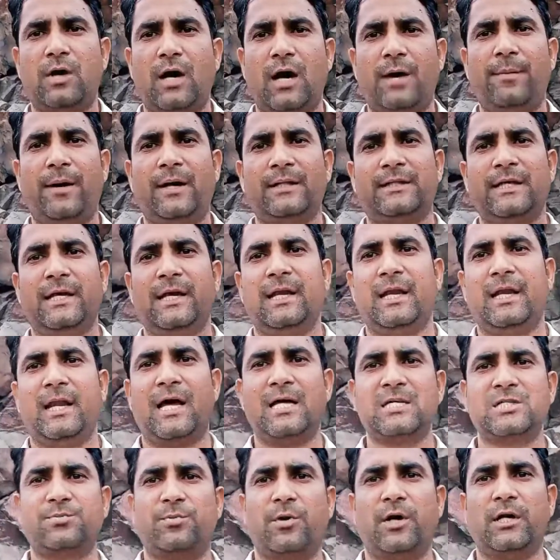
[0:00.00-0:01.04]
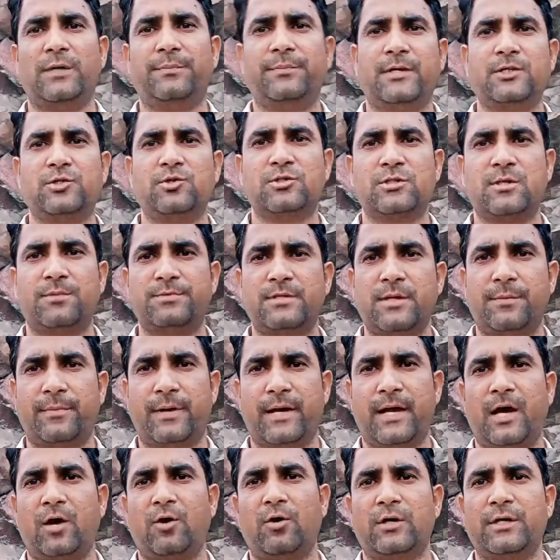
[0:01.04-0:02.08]
तो अब आते हैं लास्ट पॉइंट पर जो सबसे
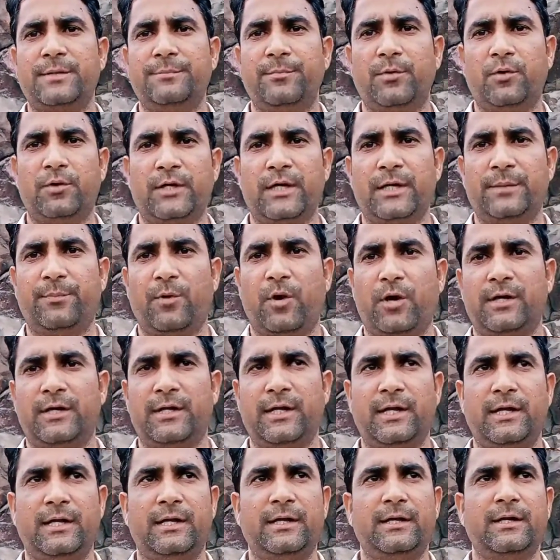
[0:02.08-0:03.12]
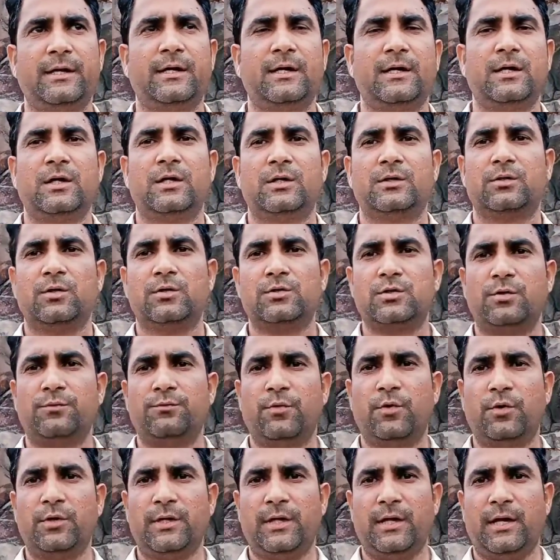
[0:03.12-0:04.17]
बड़ा और इम्पोर्टेंट पॉइंट है दोस्तों
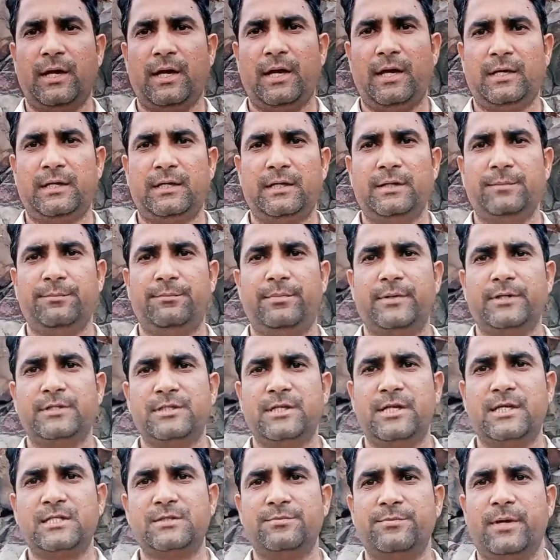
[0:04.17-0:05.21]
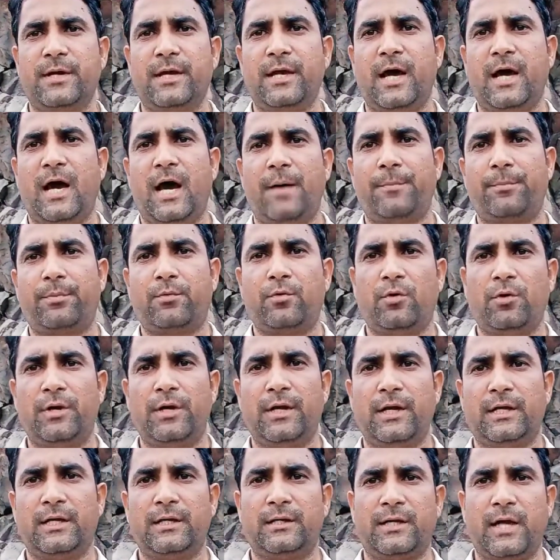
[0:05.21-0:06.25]
वो ये है कि बिजनेस में आपको
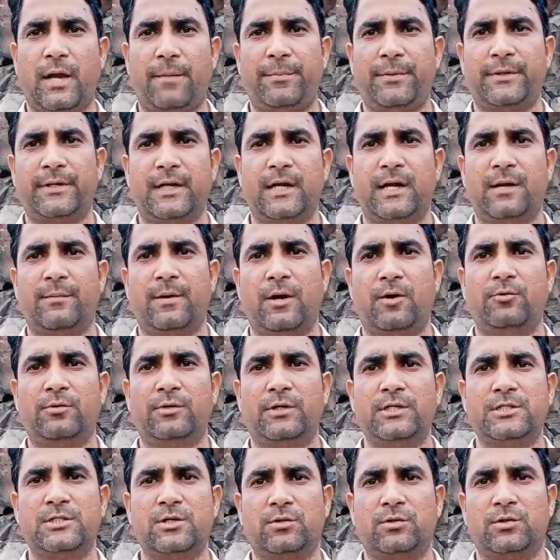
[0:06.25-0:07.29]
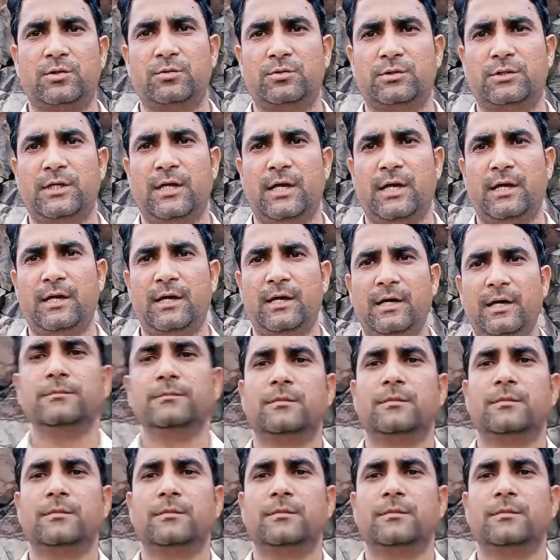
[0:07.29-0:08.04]
एक कैपिटल अमाउंट की ज़रूरत होती है